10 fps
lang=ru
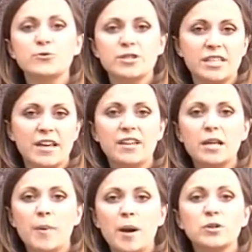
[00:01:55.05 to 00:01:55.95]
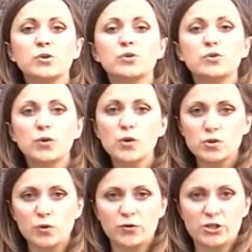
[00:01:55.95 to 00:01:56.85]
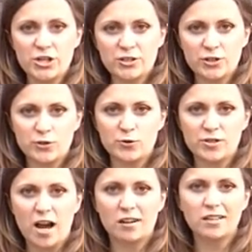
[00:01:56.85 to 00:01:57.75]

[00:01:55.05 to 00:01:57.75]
установили памятную доску в честь Костустя